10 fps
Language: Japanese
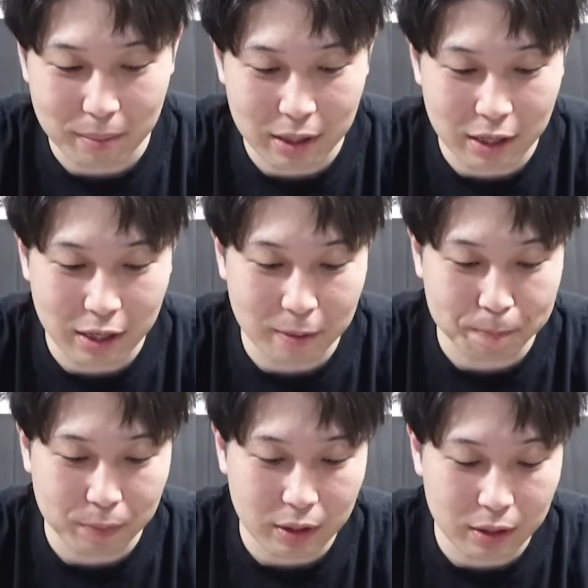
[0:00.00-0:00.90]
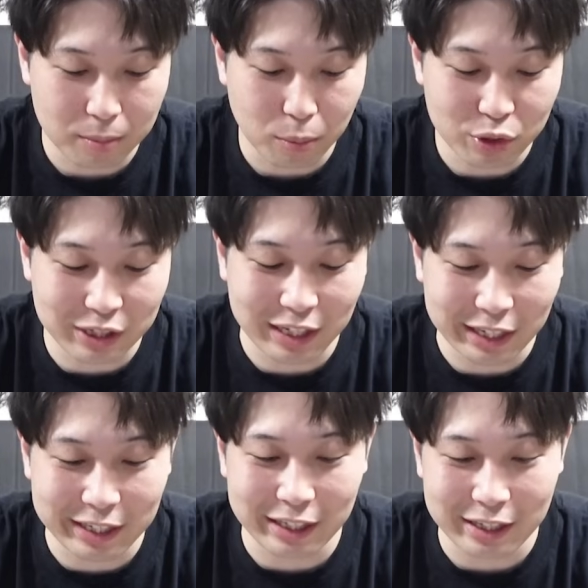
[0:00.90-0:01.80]
まあ、もし出
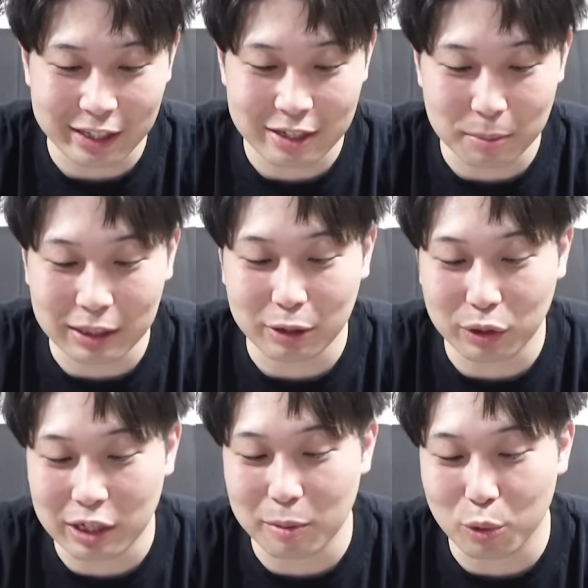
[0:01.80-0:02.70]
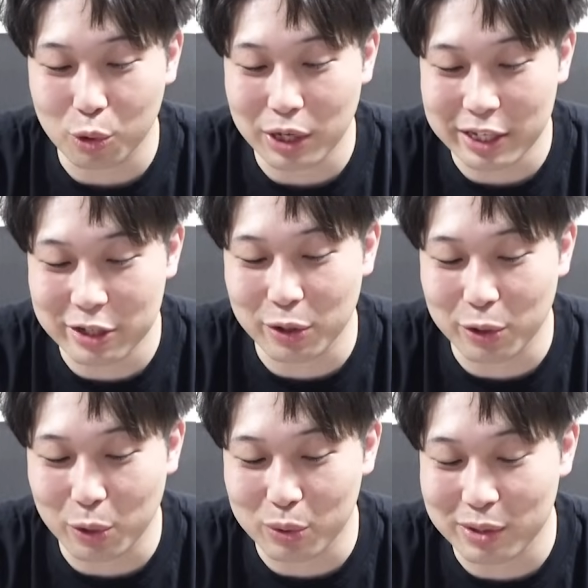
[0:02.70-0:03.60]
てきてしまった時にはもうこのレンジの
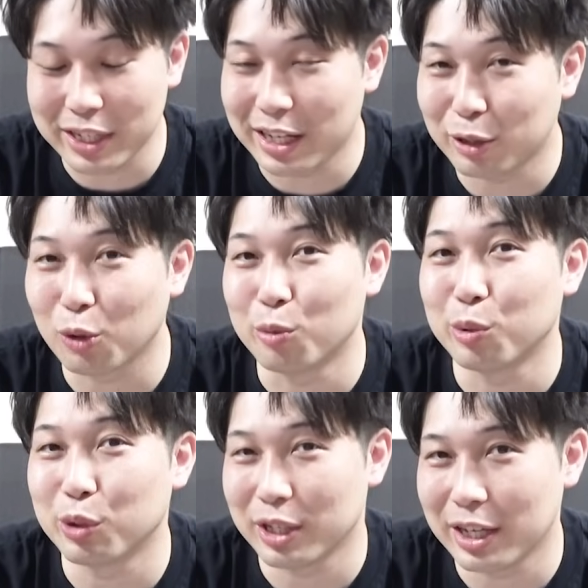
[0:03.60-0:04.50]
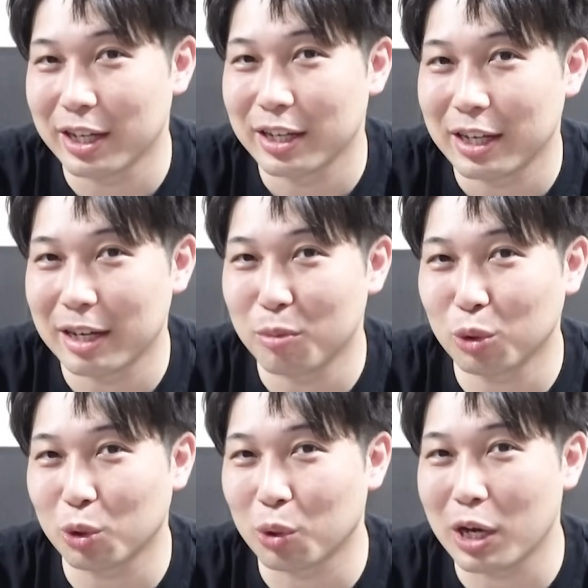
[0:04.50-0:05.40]
お世話になると思うんで、はい、
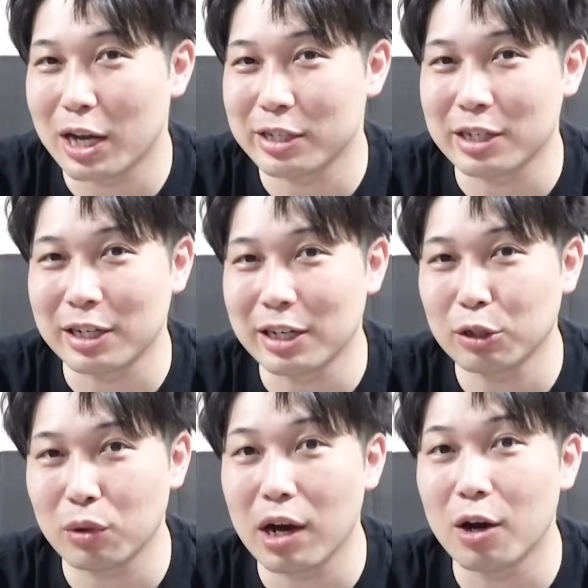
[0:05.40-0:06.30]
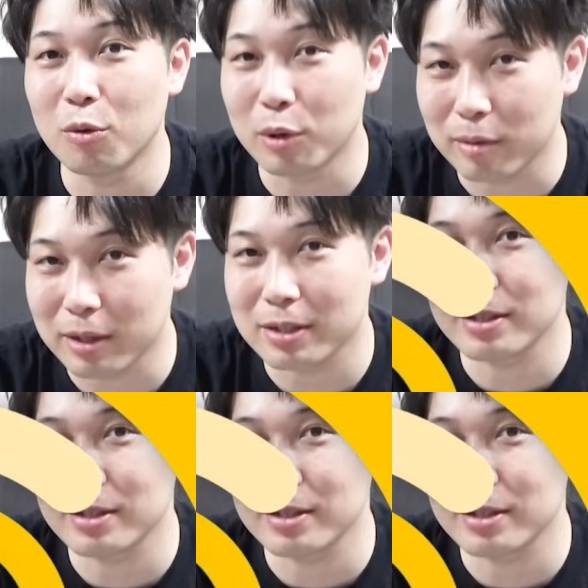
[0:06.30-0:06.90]
持っとくのが安心かなとは思います。